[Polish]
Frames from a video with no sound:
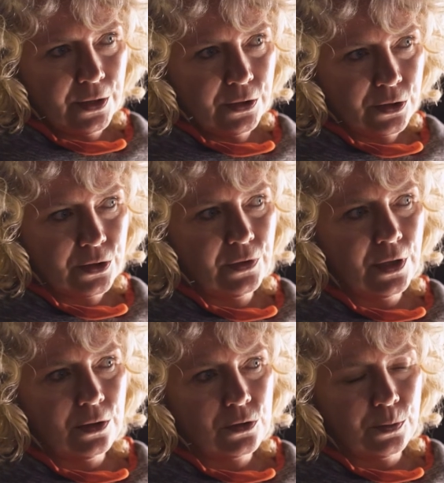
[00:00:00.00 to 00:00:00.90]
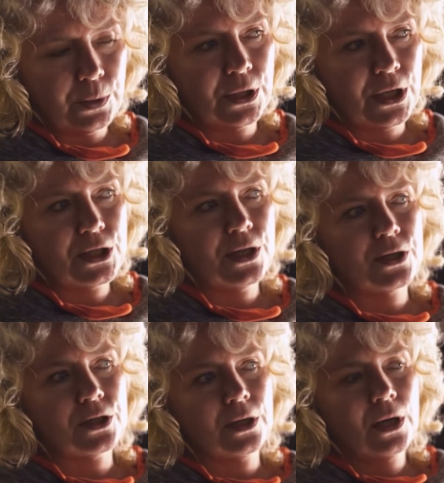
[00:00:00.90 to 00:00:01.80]
ale to, co wiele osób
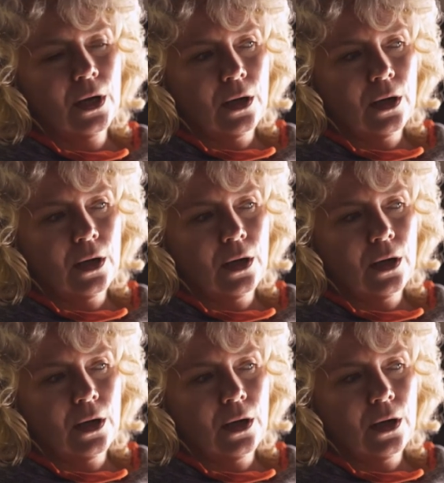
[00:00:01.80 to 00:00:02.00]
podkreśla, że